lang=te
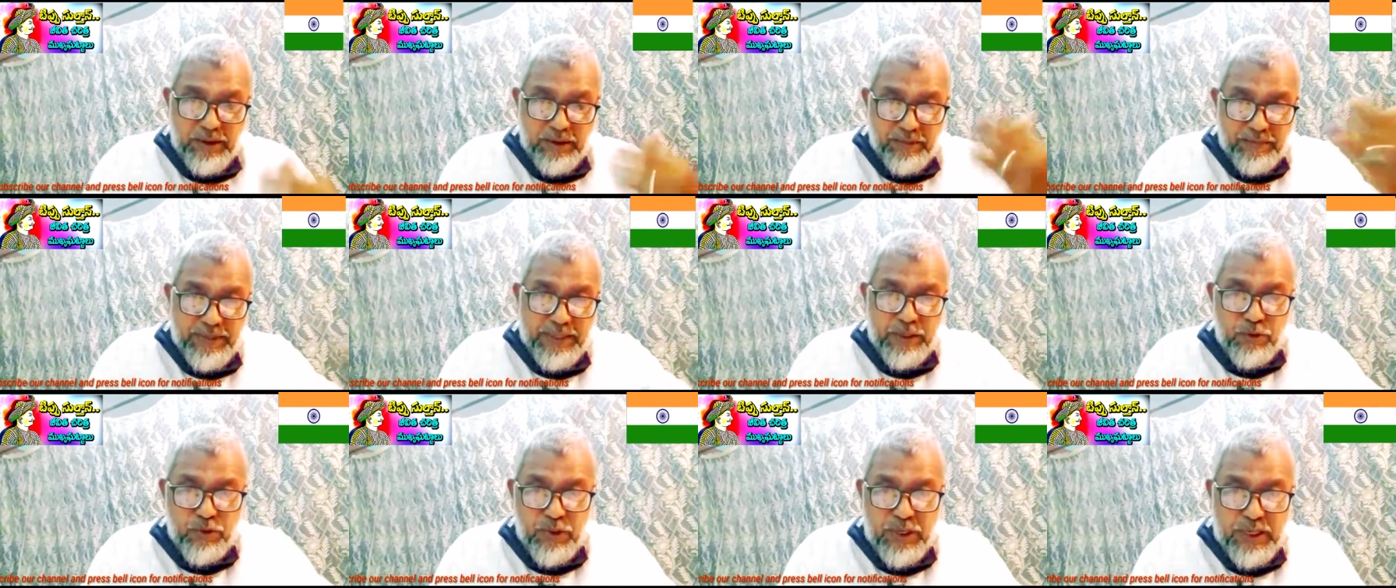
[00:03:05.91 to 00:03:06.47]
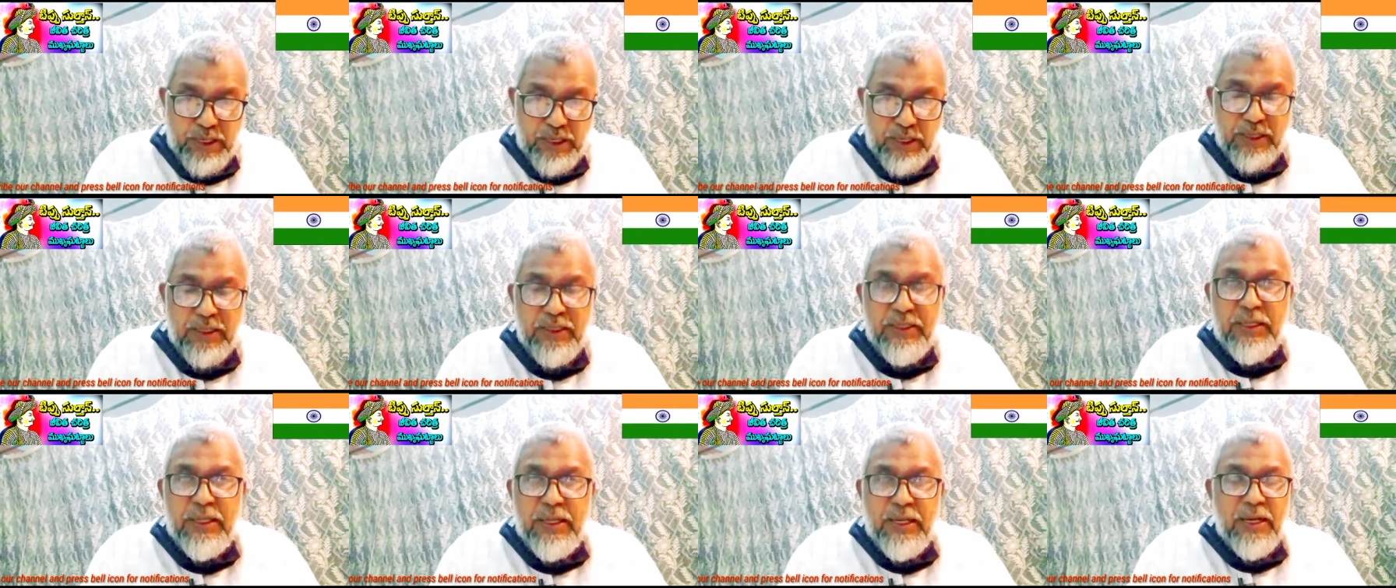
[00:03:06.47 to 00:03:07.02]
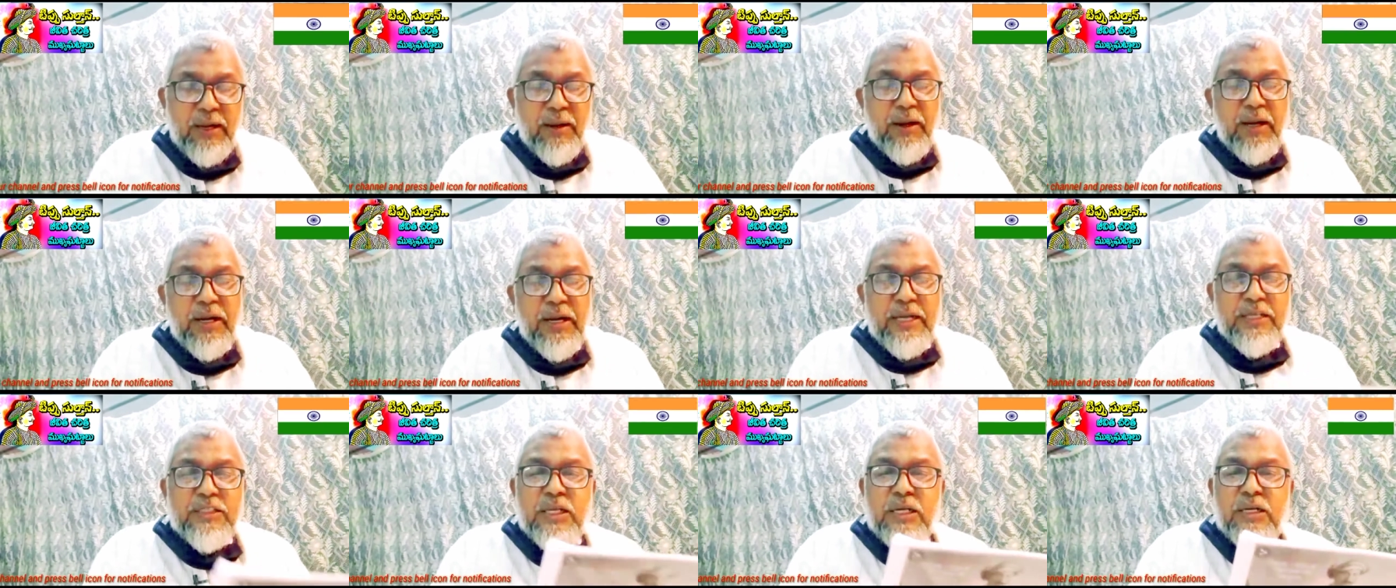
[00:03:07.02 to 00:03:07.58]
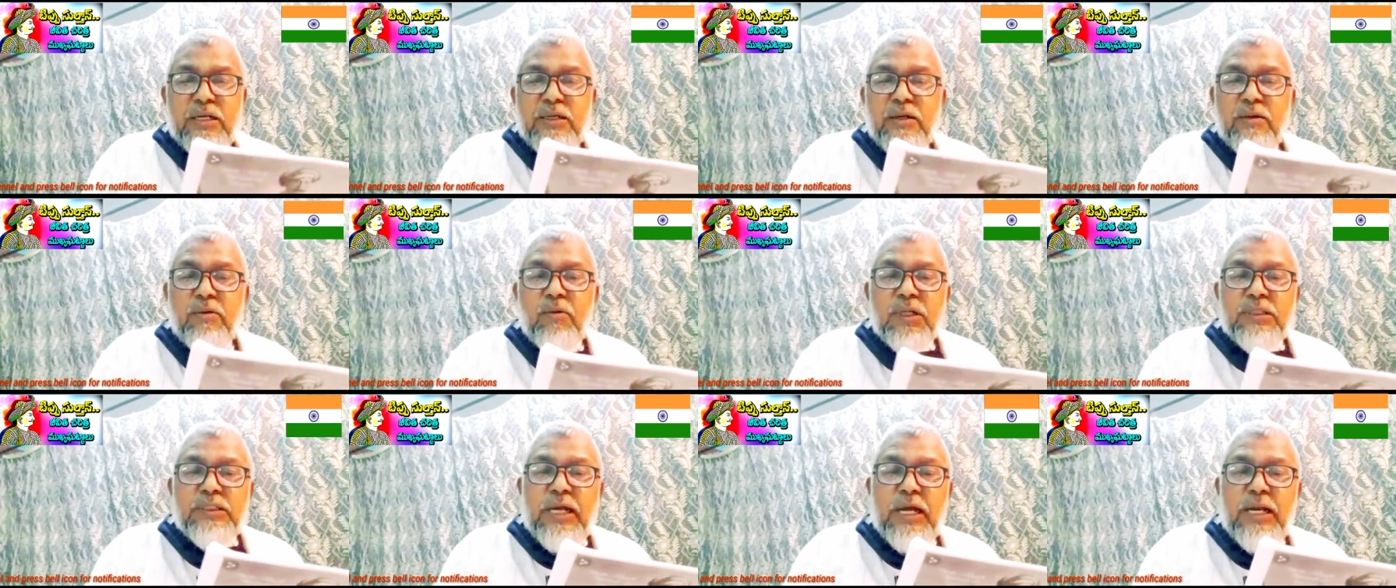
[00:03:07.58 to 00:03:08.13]
అవన్నీ కూడా ఖిజర్
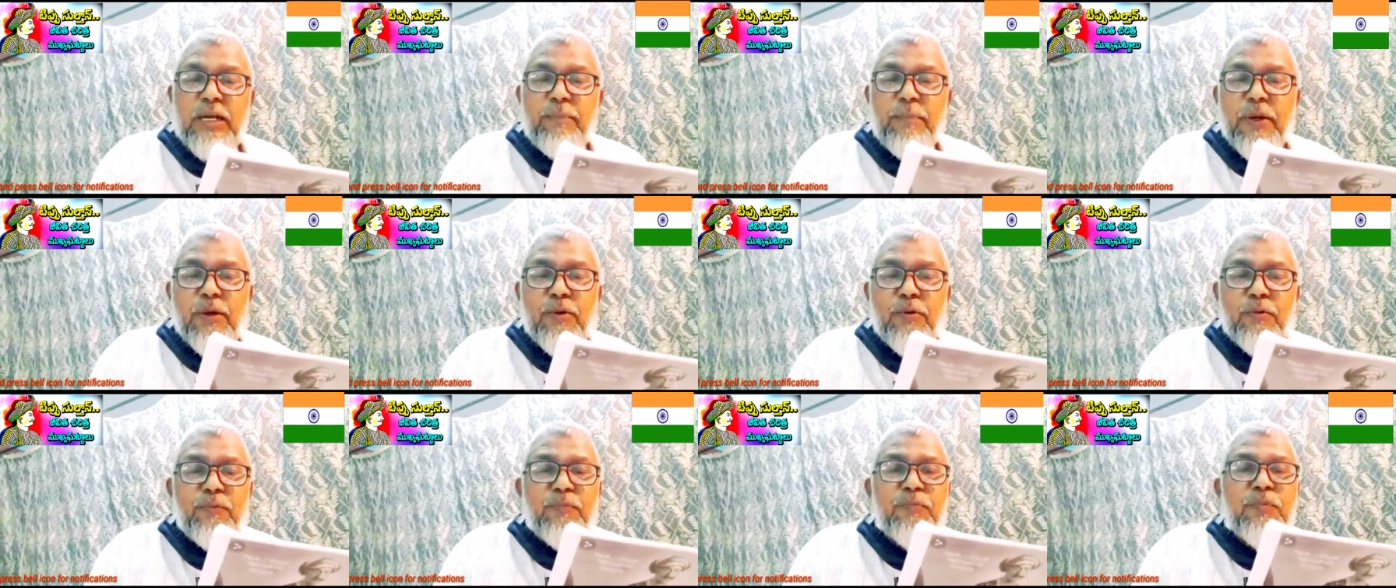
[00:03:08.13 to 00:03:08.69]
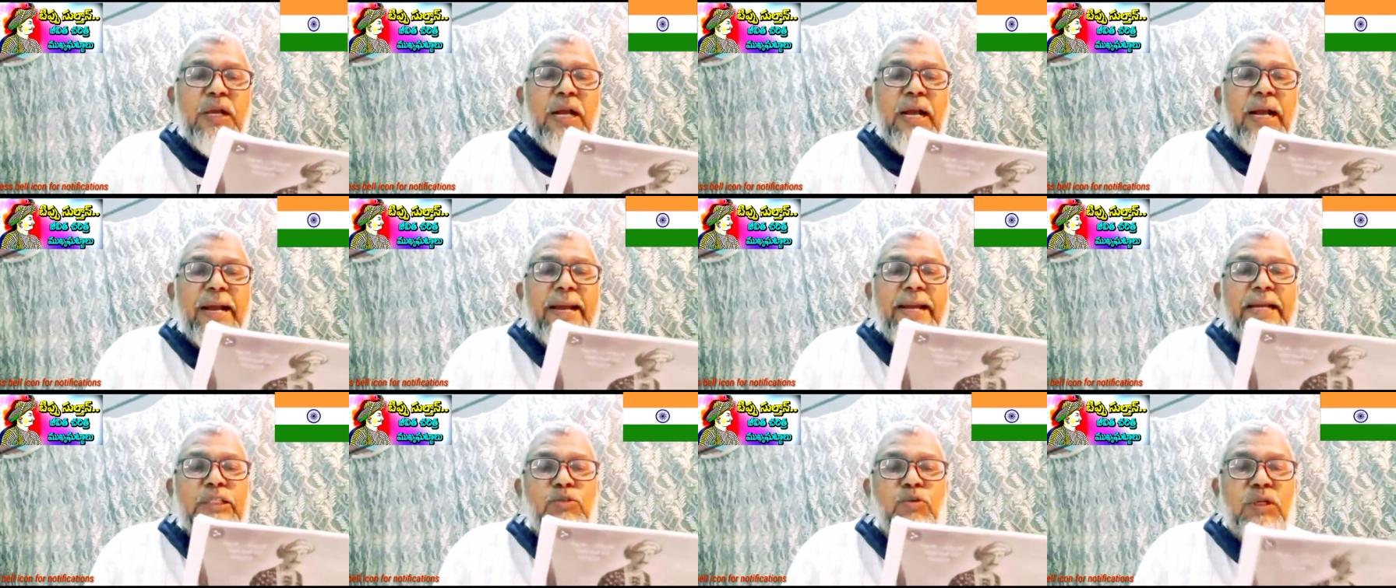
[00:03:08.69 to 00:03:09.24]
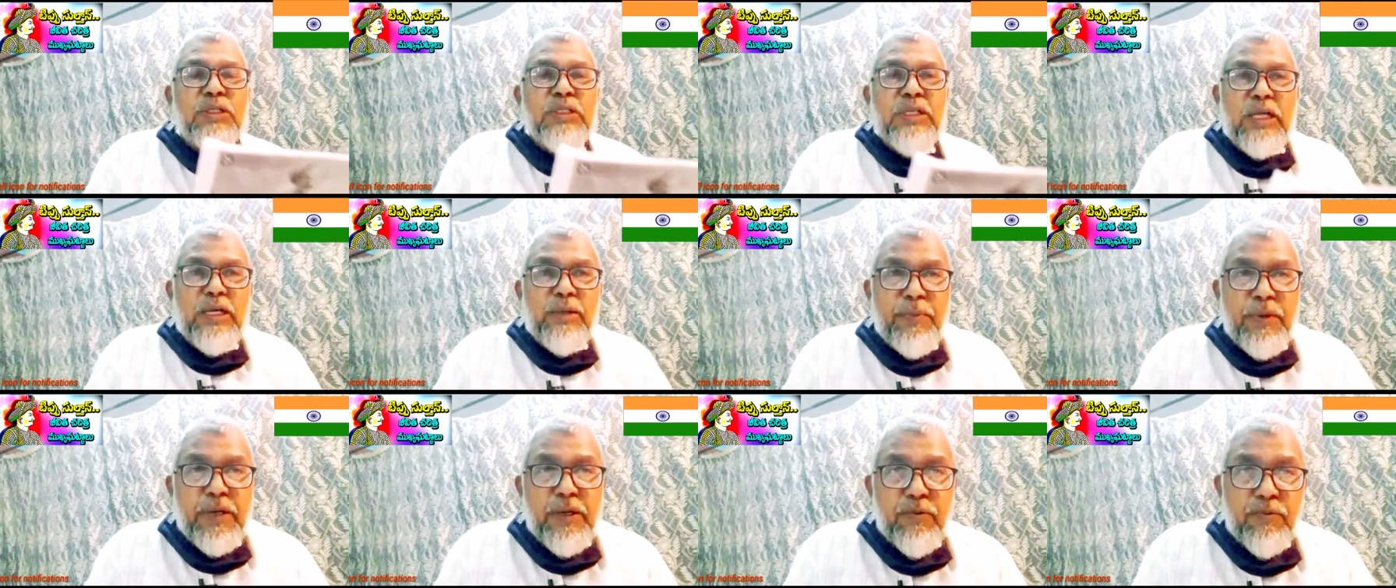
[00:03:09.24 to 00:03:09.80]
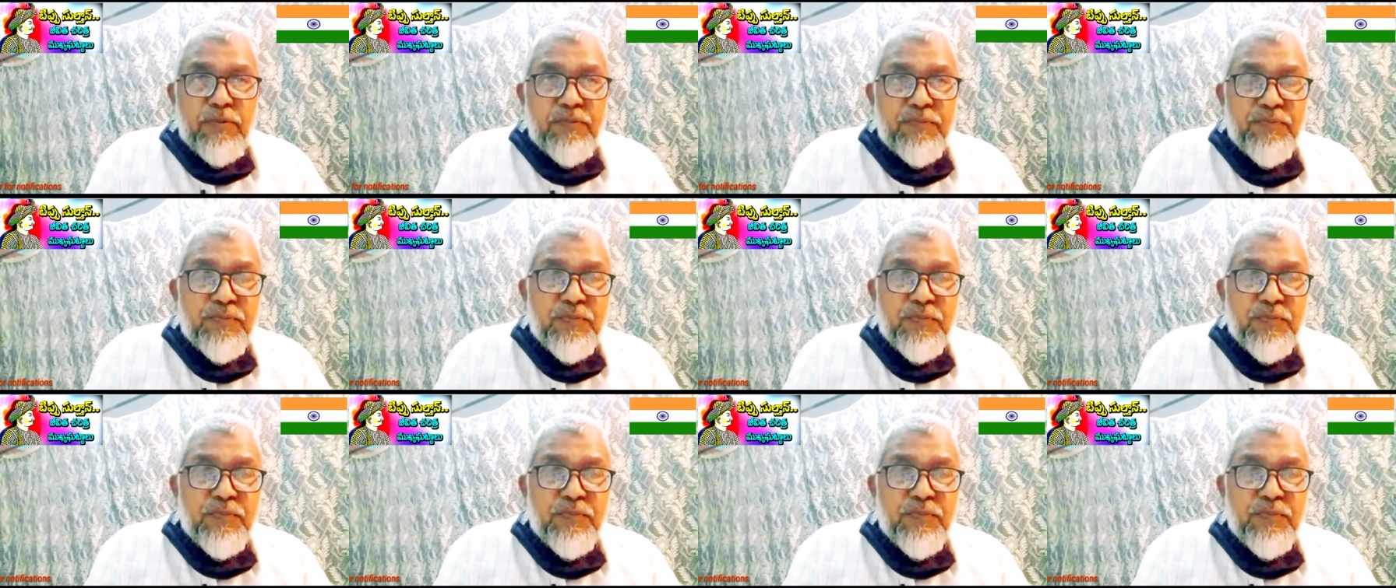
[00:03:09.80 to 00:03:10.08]
ఒకదాని పేరు హయస్ ఒకదాని పేరు